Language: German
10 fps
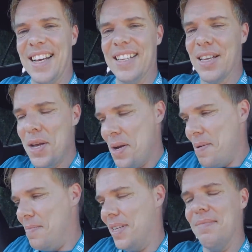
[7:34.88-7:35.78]
Das heißt,
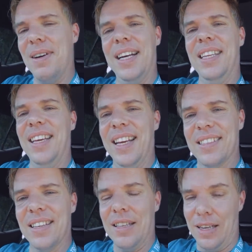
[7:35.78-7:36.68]
mit dem
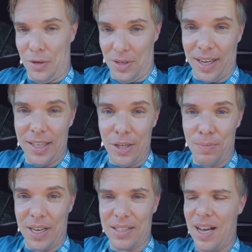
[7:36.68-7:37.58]
IDX, da könnt ihr
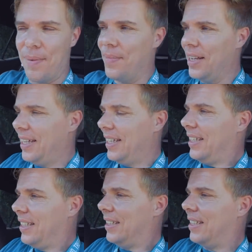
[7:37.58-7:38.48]
richtig Spaß haben.
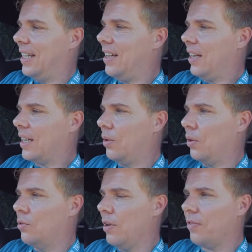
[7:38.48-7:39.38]
Der kann
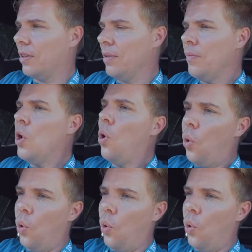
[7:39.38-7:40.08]
auch driften